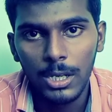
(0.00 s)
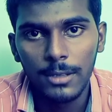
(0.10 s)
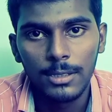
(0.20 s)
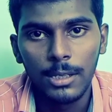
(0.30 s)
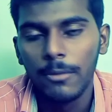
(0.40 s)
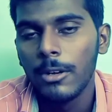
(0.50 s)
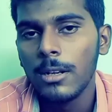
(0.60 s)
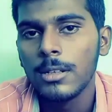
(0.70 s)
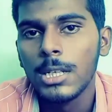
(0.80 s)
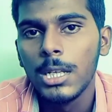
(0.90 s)
అనేసి
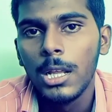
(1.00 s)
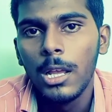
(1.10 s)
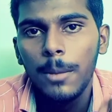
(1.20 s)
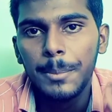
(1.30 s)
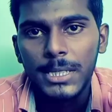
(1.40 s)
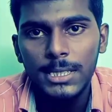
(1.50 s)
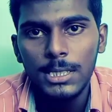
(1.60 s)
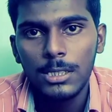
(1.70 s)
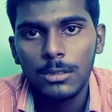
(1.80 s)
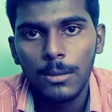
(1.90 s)
ఫ్రెండ్స్
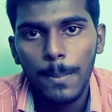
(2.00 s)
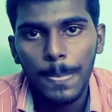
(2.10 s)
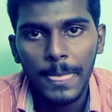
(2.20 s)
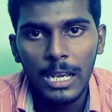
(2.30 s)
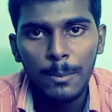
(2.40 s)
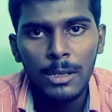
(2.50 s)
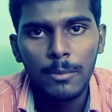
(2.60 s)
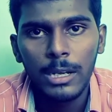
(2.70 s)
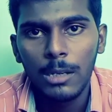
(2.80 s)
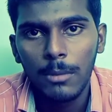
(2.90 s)
ప్రజెంట్ అలిపిరి
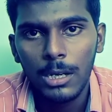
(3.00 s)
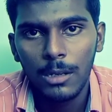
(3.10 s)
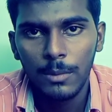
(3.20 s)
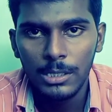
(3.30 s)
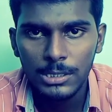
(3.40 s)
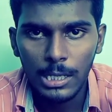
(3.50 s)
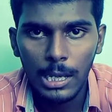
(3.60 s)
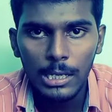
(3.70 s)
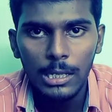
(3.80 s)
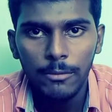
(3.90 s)
మెట్ల మార్గంని
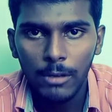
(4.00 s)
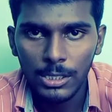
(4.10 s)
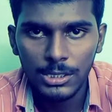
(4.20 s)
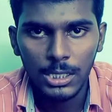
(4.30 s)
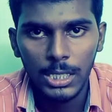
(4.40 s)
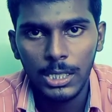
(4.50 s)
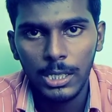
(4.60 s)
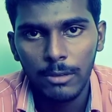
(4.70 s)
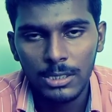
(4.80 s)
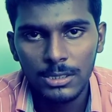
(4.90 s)
చాలా ఫాస్ట్గా అయితే
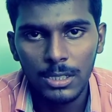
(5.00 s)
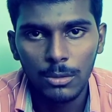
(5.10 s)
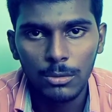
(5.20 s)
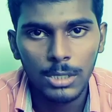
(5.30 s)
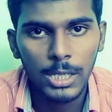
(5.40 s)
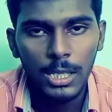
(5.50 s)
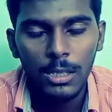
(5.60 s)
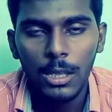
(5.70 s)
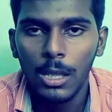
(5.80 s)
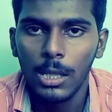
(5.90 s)
వర్క్స్ జరుగుతున్నాయి
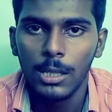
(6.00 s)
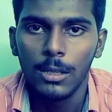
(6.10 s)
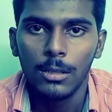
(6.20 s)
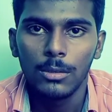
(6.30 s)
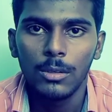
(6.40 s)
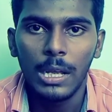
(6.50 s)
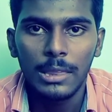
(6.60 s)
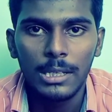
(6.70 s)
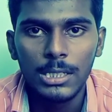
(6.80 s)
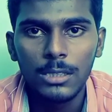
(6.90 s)
సో నాకు
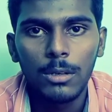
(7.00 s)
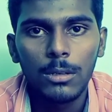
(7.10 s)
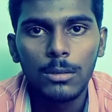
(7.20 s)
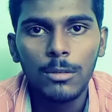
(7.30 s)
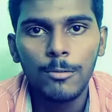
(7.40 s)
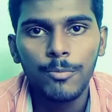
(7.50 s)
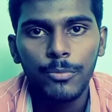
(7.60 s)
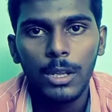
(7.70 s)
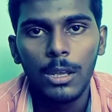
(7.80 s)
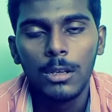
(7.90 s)
తెలిసినంత వరకు
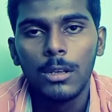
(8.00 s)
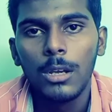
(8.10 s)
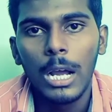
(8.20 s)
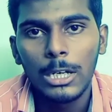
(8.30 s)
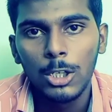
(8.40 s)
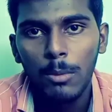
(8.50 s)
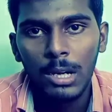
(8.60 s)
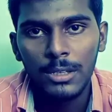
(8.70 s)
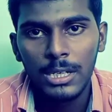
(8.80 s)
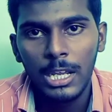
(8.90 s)

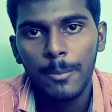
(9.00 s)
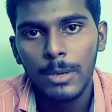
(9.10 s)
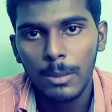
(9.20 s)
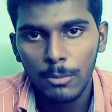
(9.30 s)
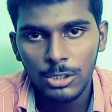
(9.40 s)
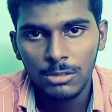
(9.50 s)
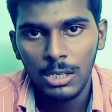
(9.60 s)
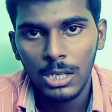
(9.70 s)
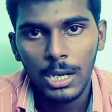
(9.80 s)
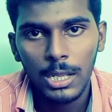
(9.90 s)
అక్టోబర్లో జరిగే
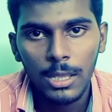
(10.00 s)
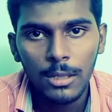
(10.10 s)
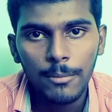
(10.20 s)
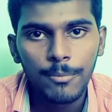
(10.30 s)
బ్రహ్మోత్సవాల నాటికి